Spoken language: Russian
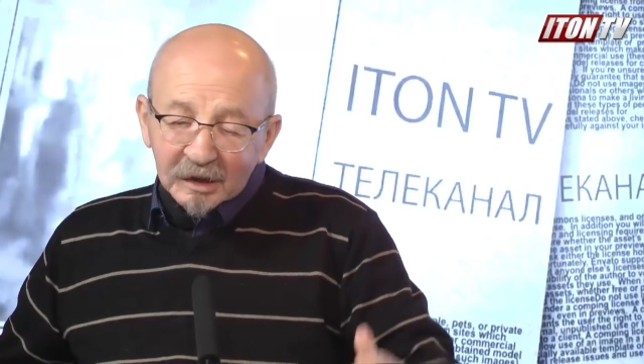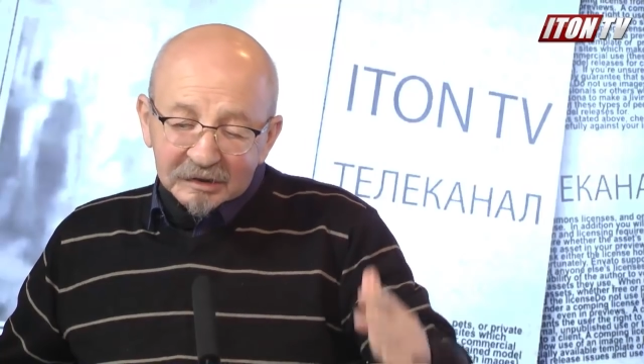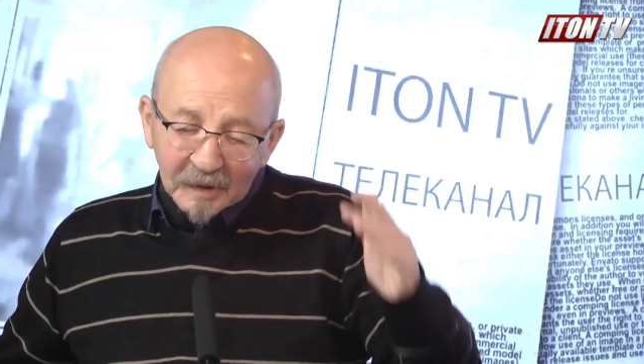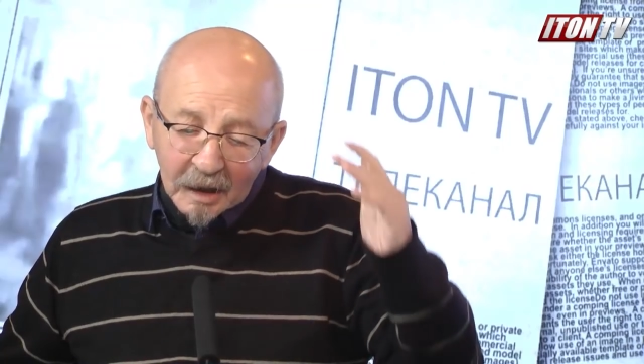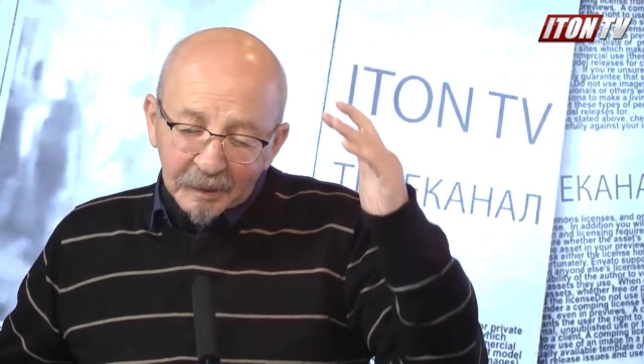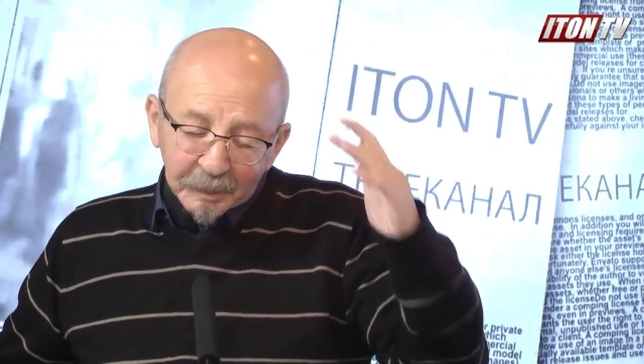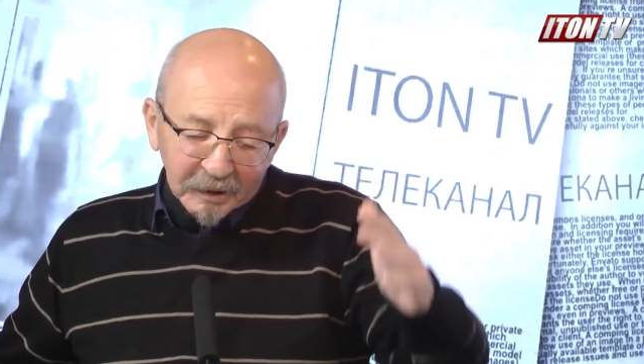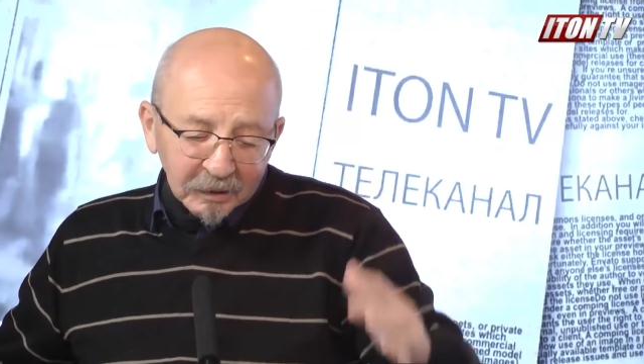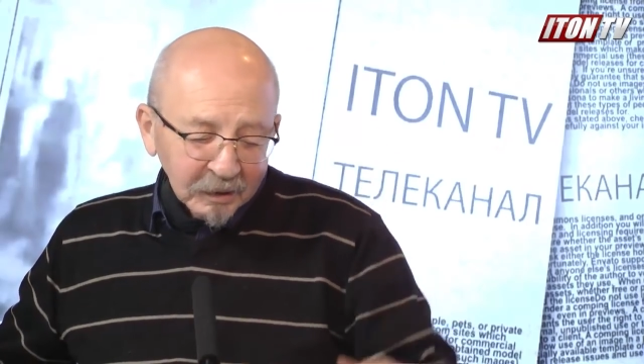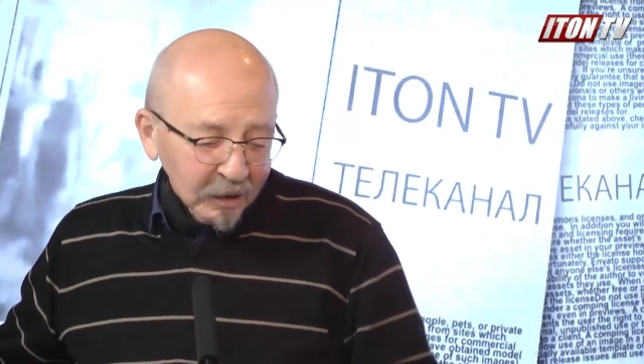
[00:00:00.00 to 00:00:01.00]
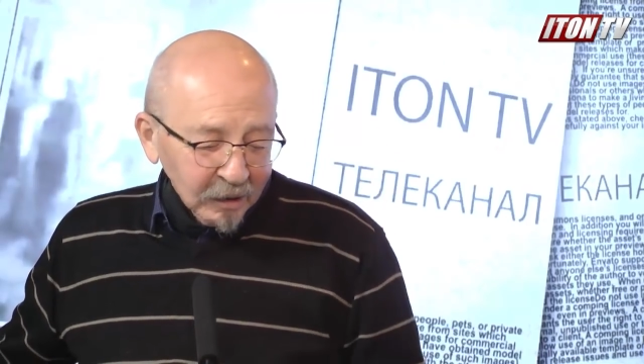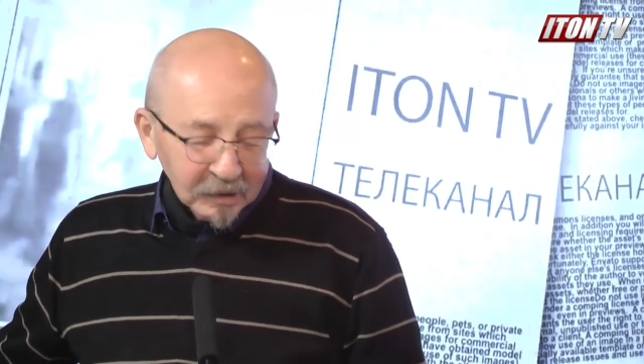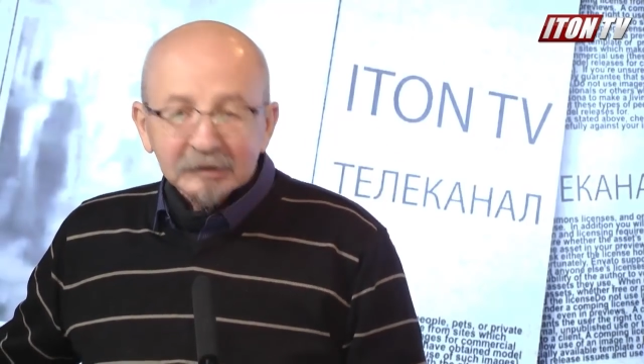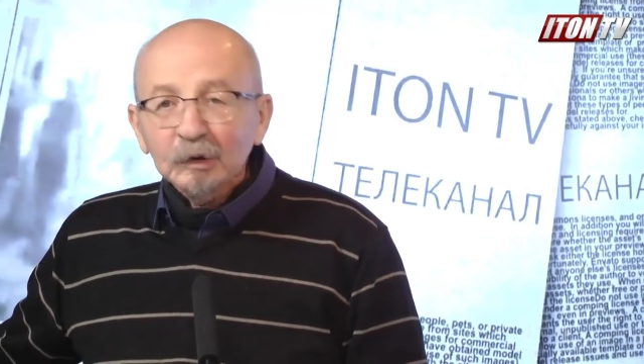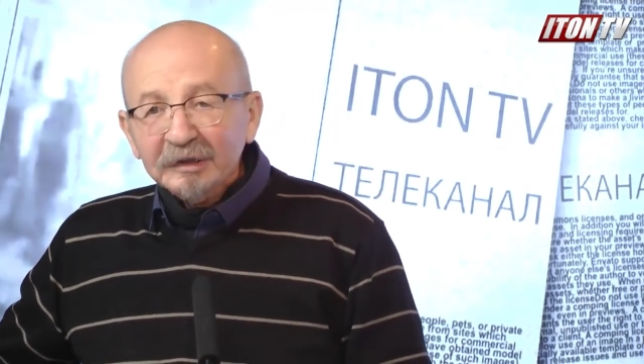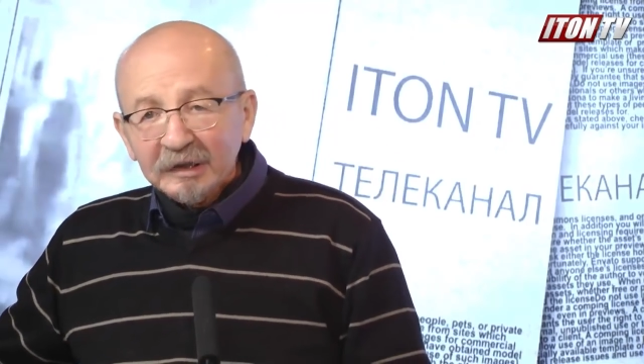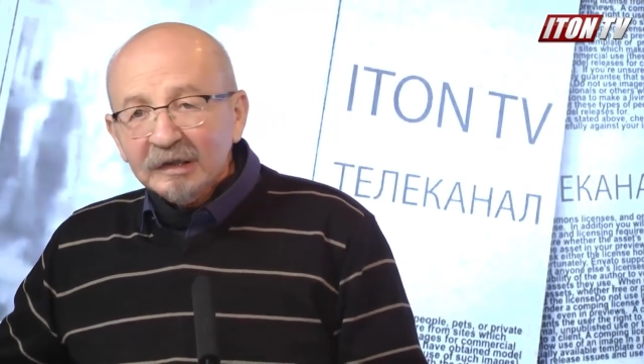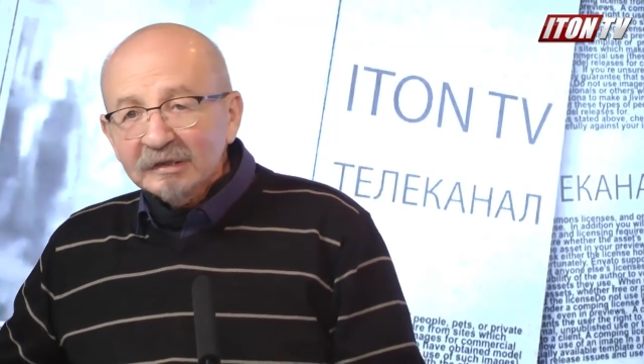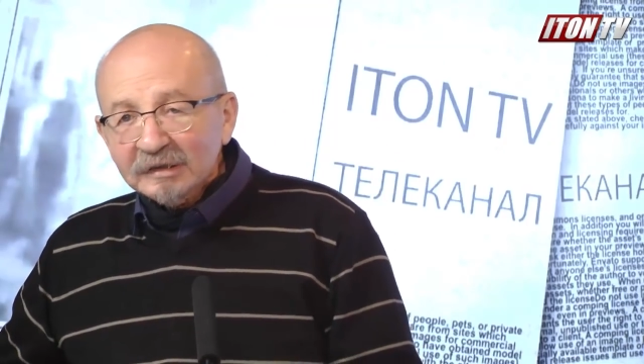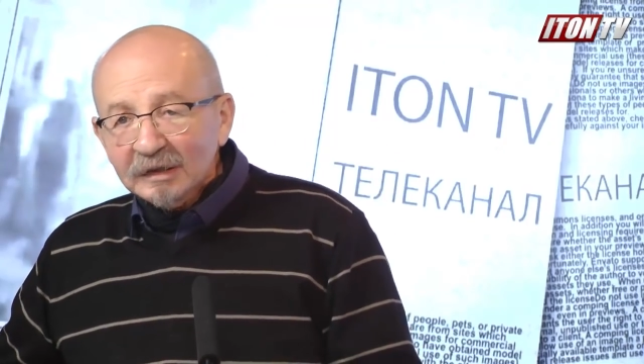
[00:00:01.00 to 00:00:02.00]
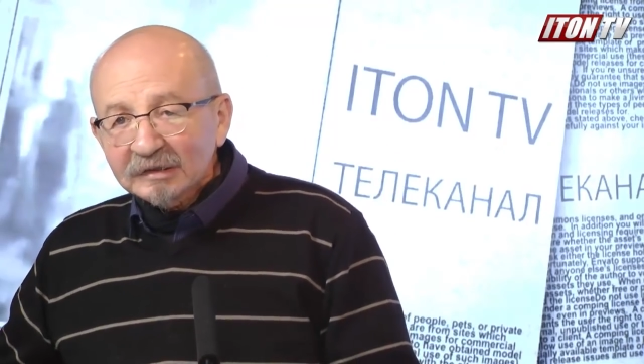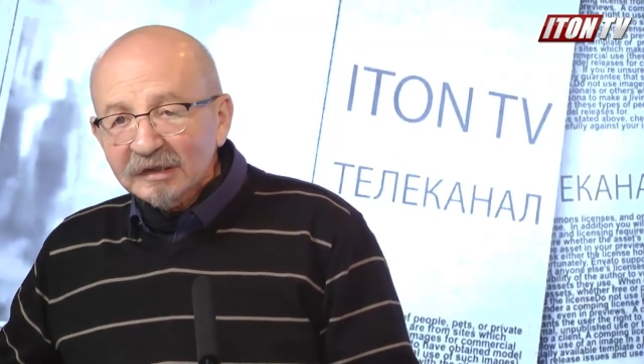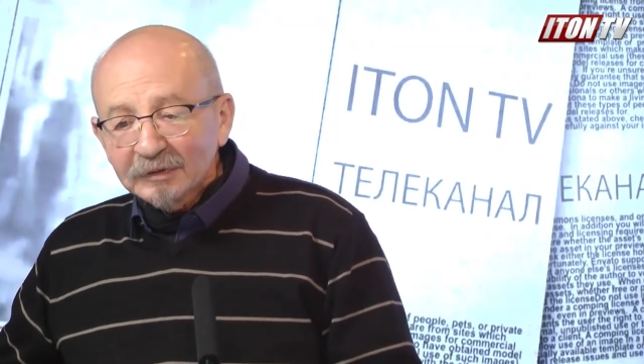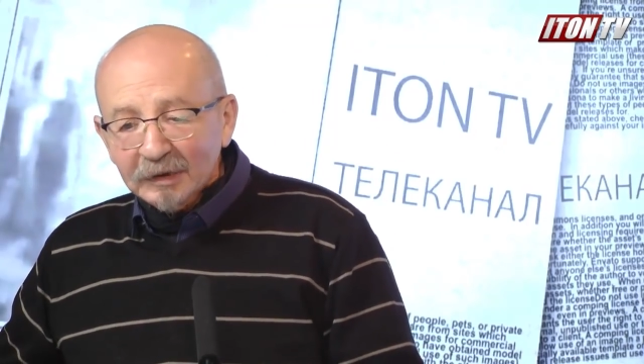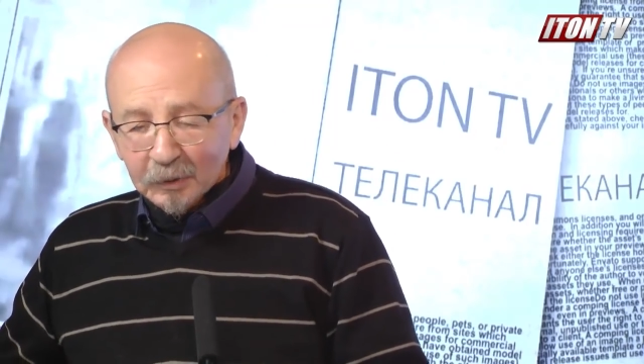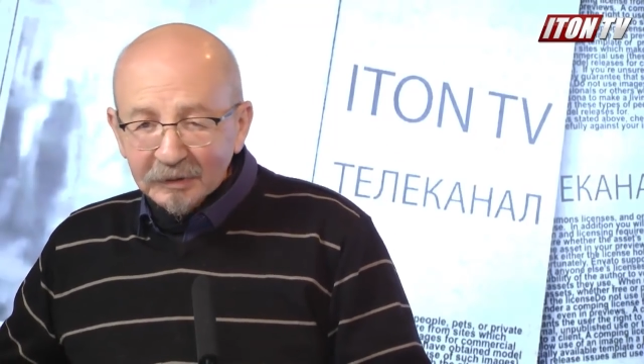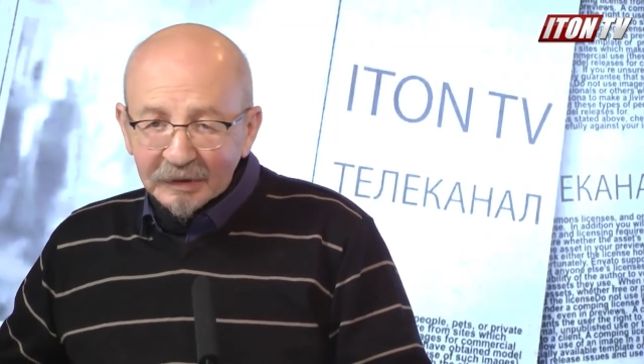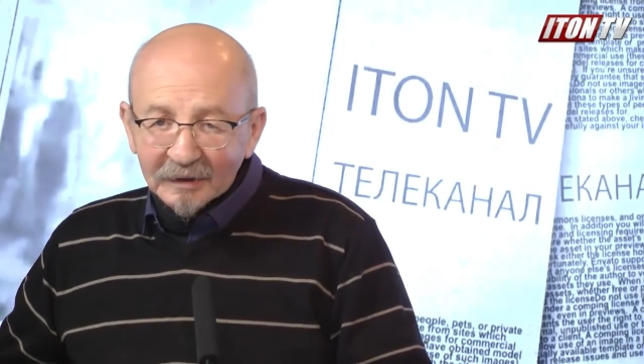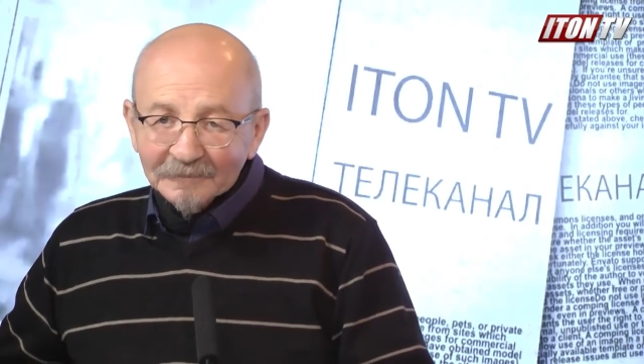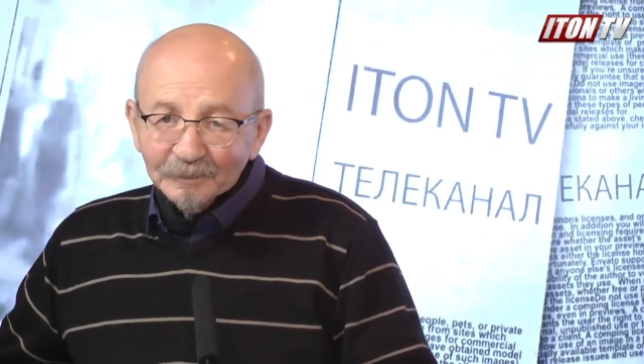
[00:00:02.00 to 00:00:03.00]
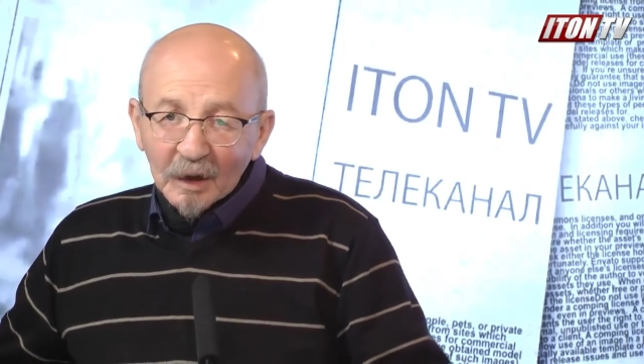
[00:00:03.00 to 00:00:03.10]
С вами был злой киргиз Александр Ронкин.